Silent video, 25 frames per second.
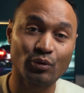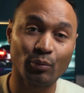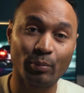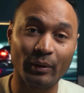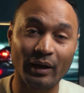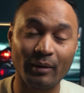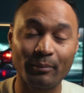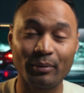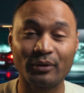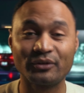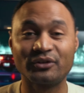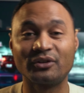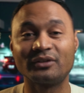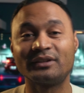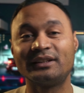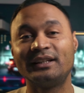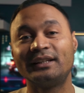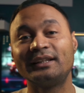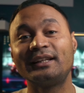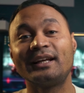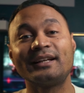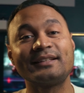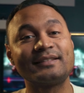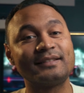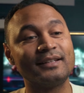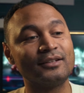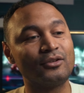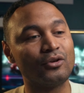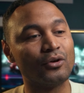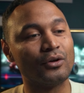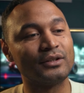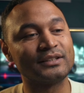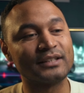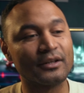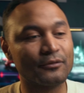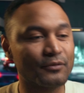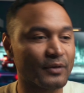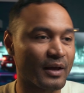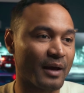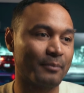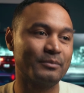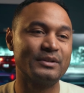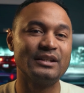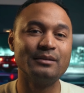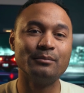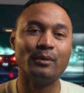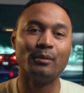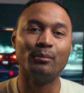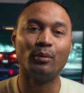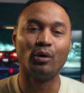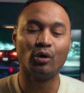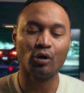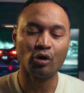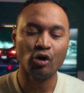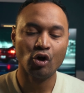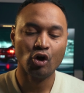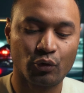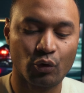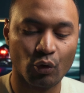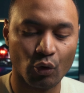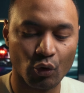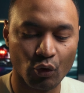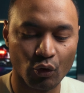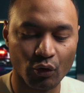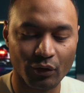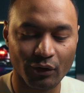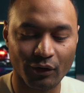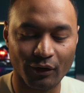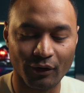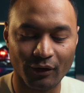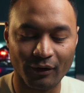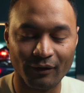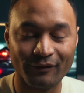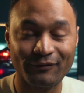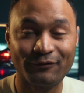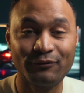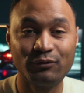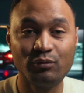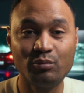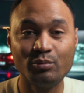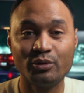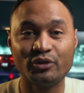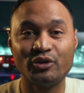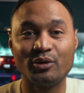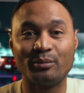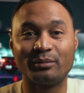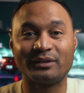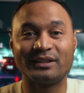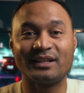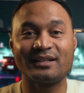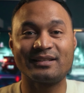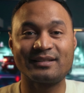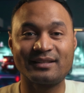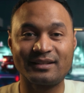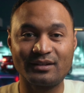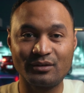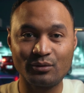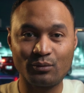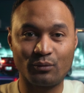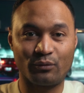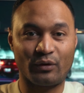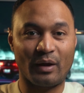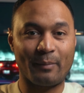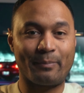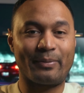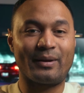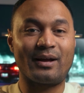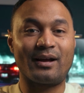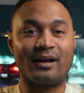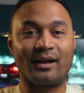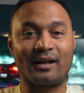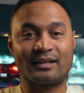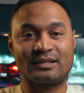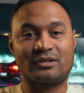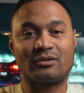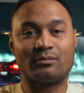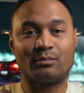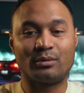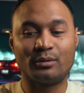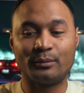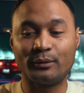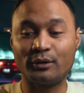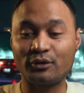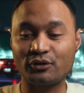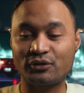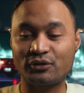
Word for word: super importante, les gars, c'est que ça fait un petit moment que euh, vous me demandez si on ferait pas un rassemblement